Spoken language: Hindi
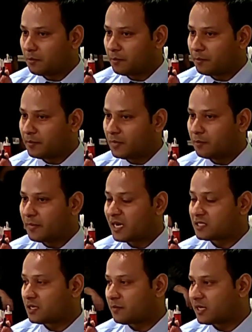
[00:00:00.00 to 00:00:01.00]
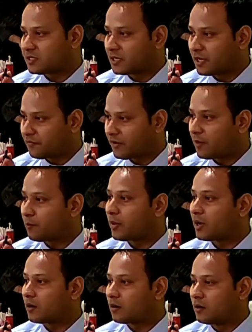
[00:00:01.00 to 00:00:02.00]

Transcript: बेस्ट से बेस्ट गिफ्ट हेम्पर